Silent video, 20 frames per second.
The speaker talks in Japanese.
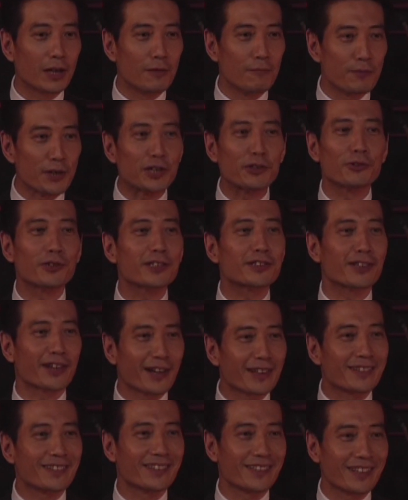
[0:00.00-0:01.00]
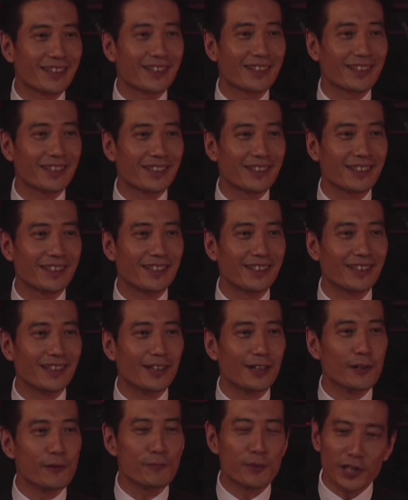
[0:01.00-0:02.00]
勉強になったなって、
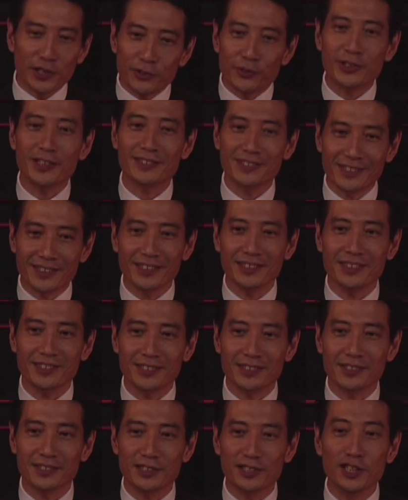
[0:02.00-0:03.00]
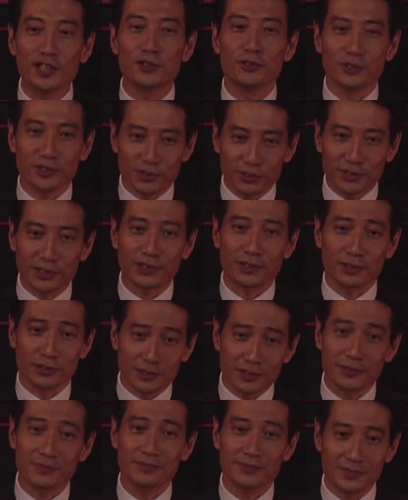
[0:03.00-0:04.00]
勉強になったなっていうふうに言ってくれ
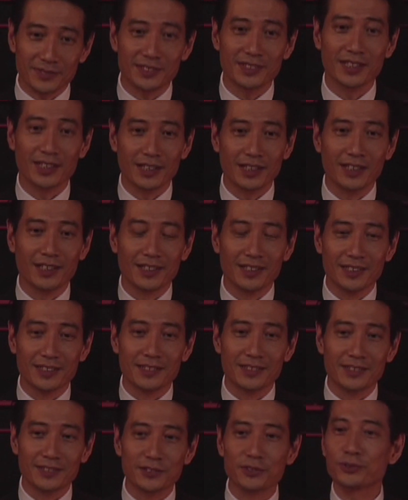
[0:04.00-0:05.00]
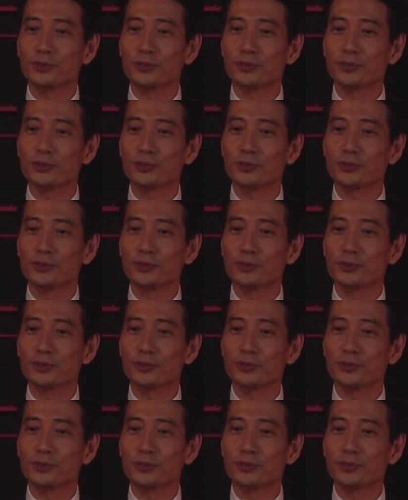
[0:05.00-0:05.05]
る。